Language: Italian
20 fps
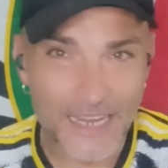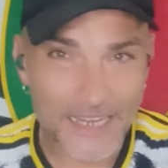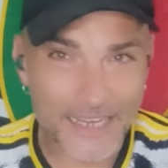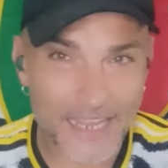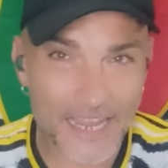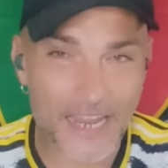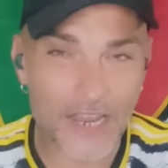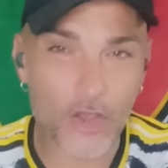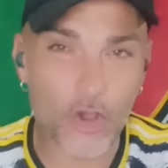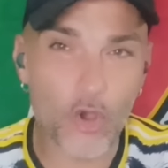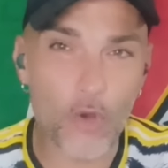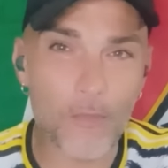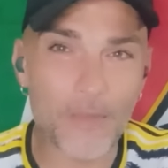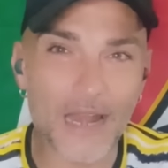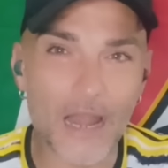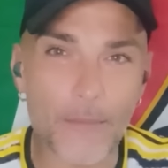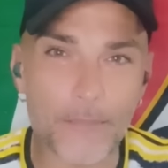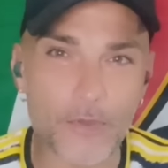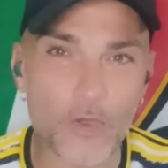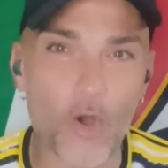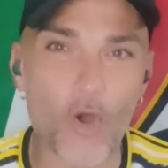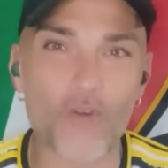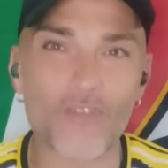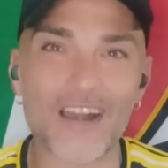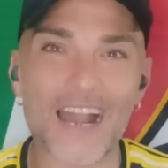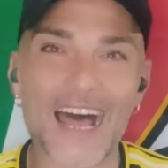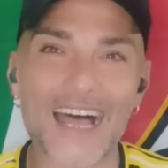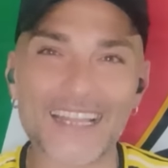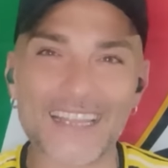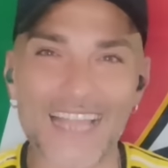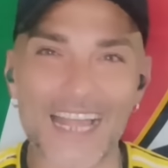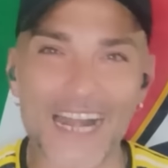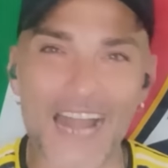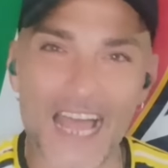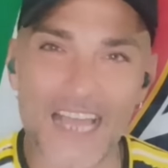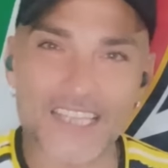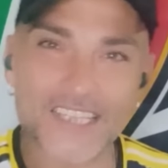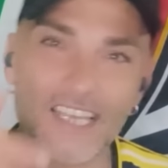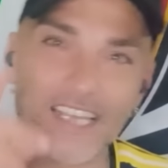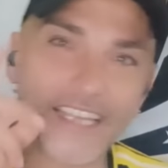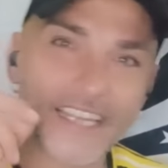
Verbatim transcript: che come la piovra attanaglia